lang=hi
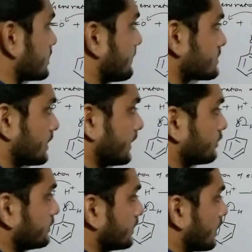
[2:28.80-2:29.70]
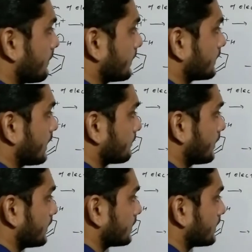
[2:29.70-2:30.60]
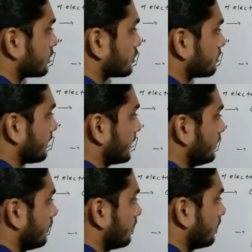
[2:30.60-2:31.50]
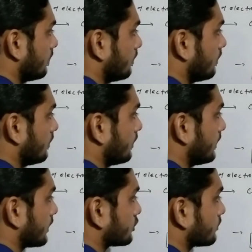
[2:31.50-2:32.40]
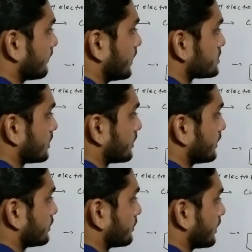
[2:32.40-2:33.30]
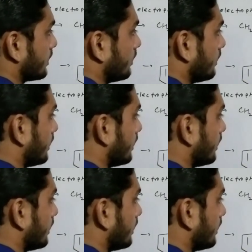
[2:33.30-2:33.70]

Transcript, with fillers: इसके पास आ गया तो ये क्या बन गया आपका एक इलेक्ट्रोफाइल इलेक्ट्रोफाइल जनरेट हो गया